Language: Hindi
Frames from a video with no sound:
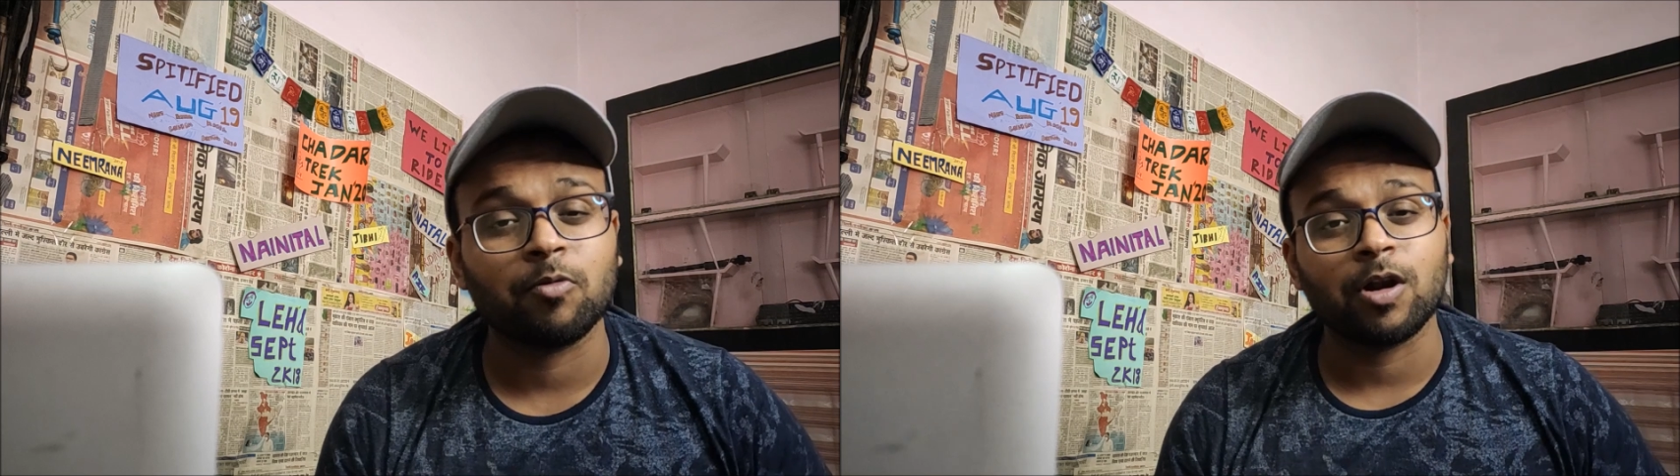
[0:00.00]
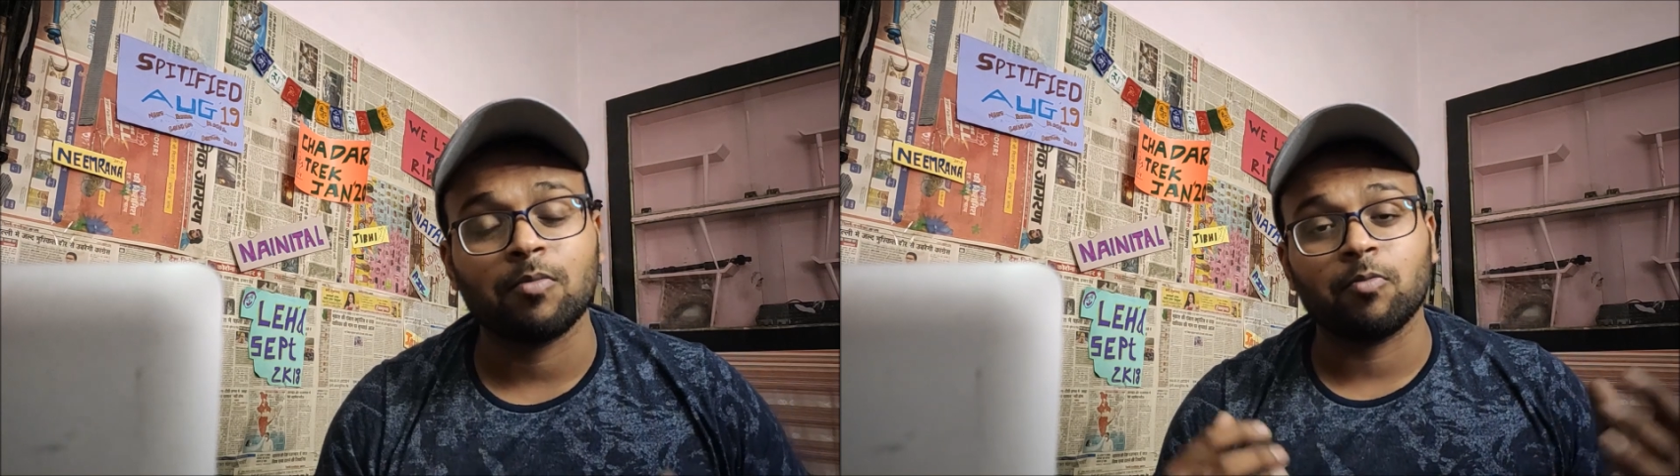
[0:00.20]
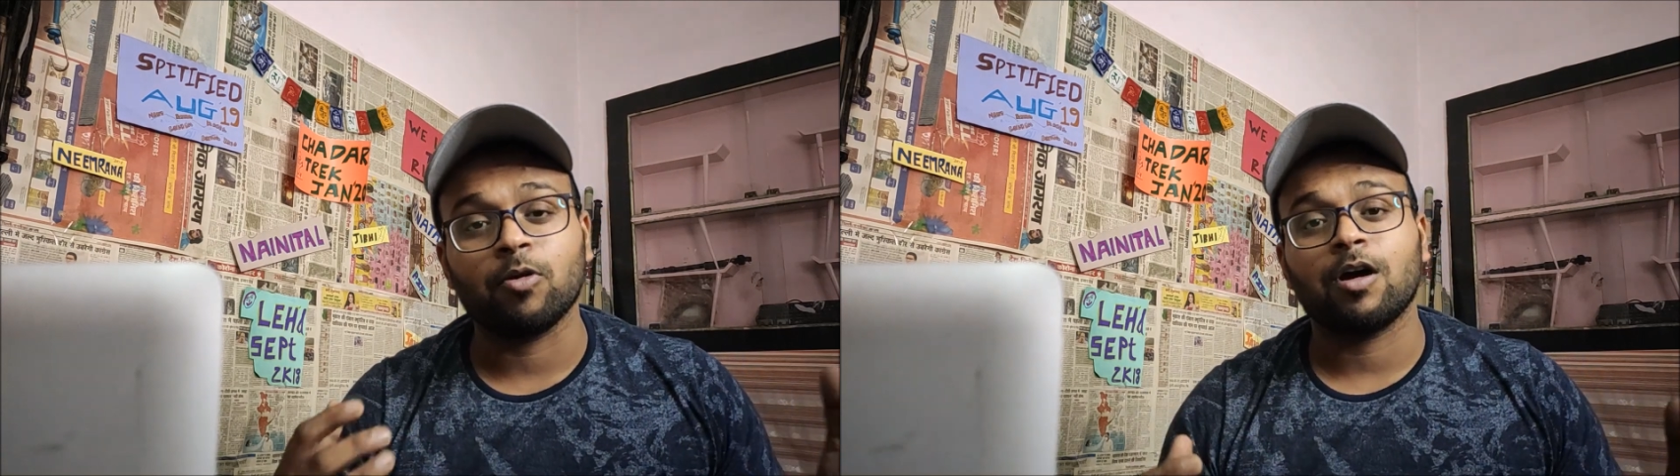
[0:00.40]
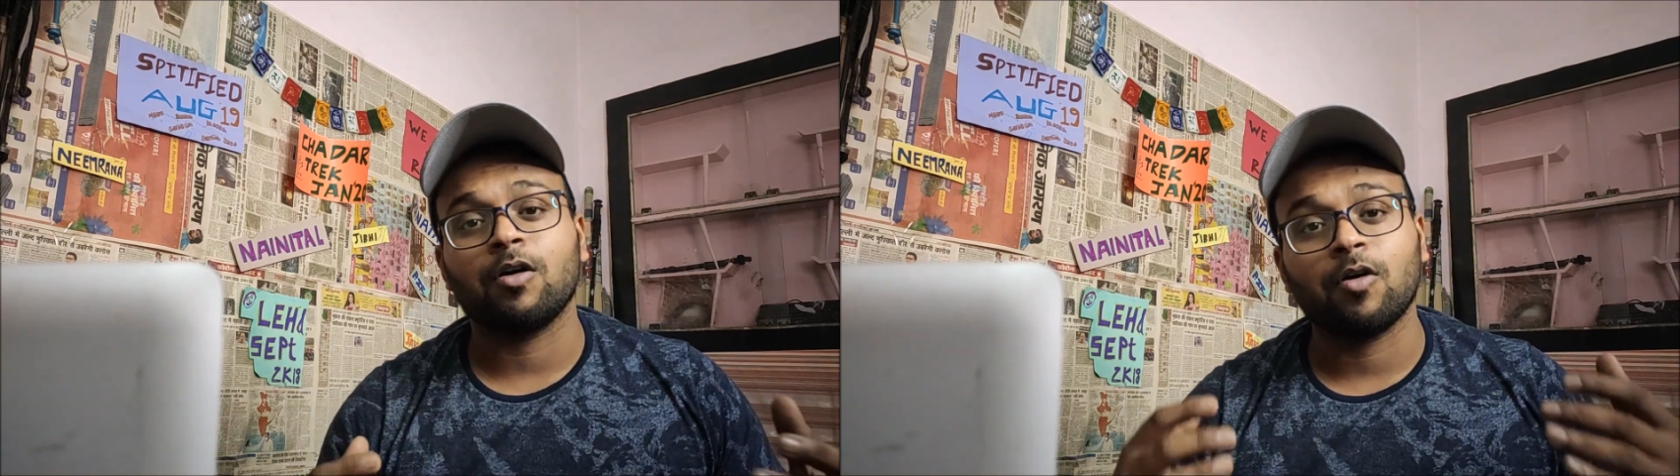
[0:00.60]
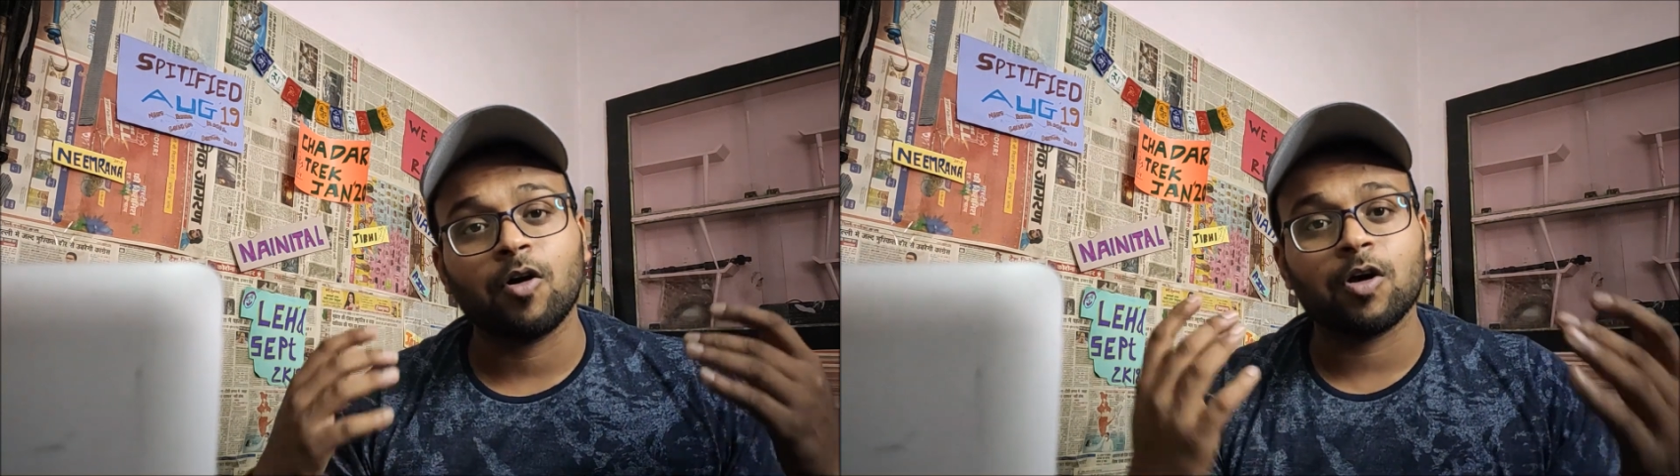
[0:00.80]
बुरा बुरा
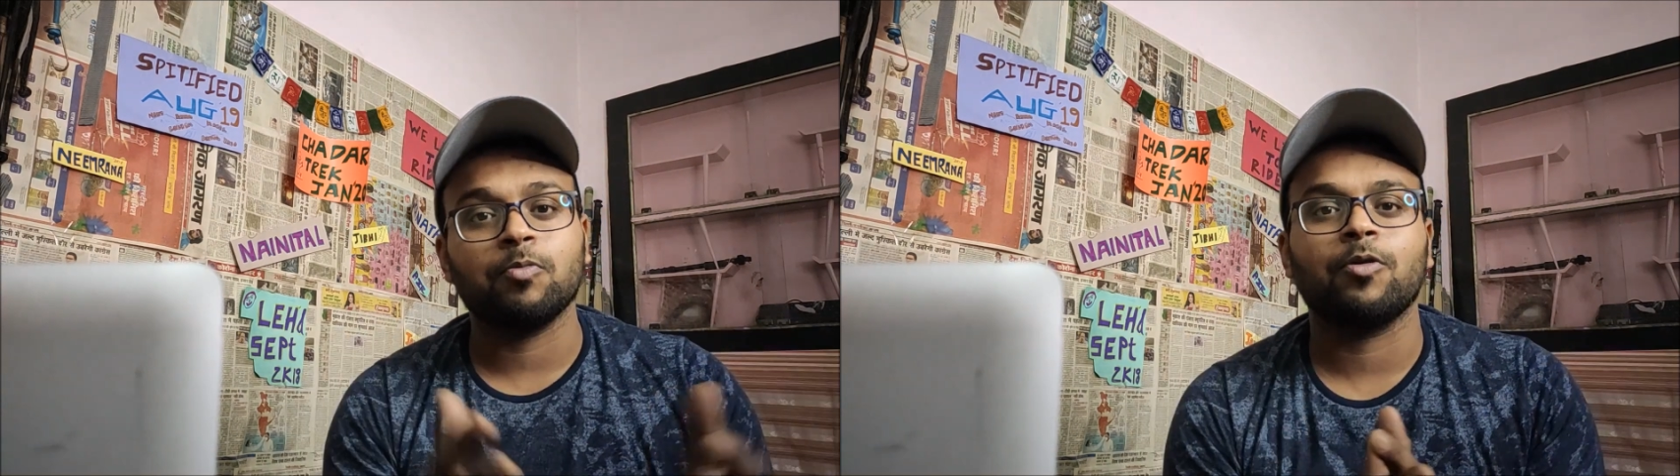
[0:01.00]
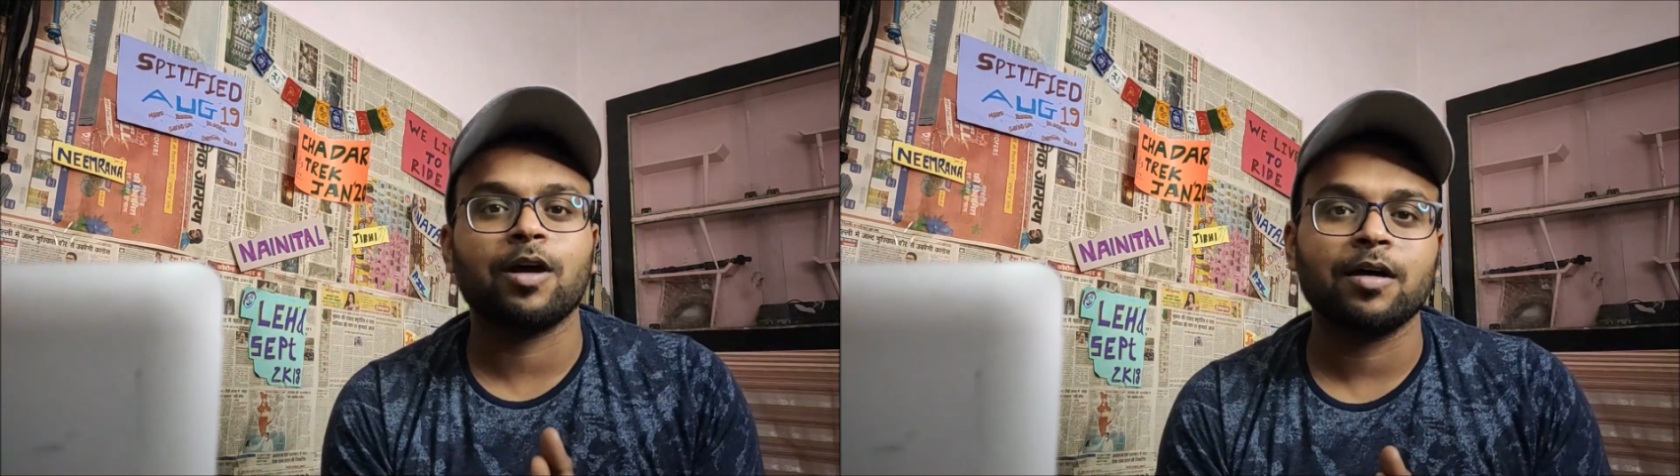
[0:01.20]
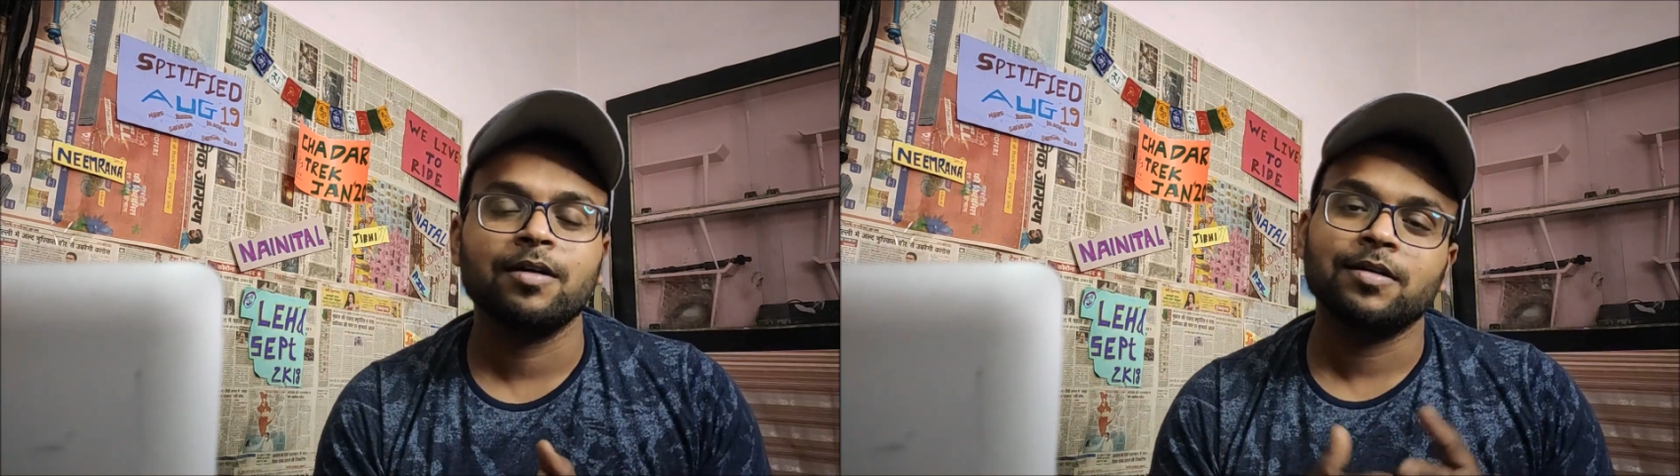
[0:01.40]
और बुरा